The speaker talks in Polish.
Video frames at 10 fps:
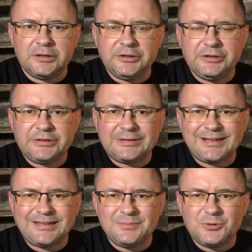I
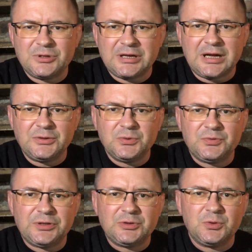takiemu graniu
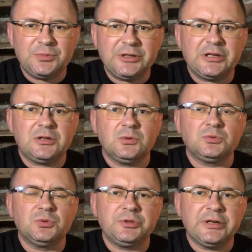według mnie
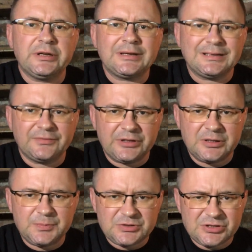hołduje
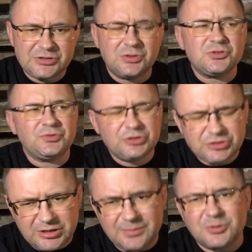Cadaveric Possession.
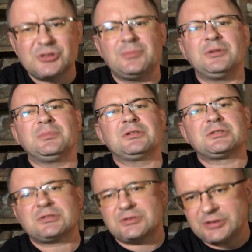Oczywiście możemy
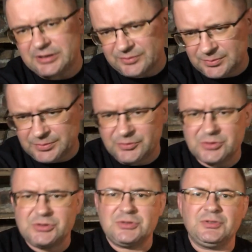bez cienia
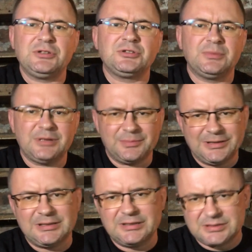wątpliwości stwierdzić, że black
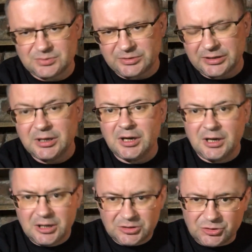metal jest tutaj
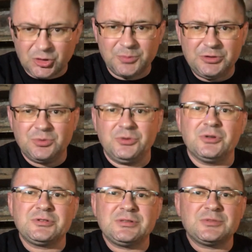
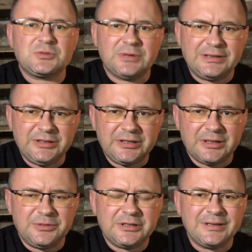dominującym
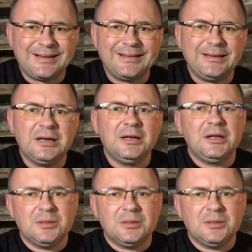składnikiem ich grania.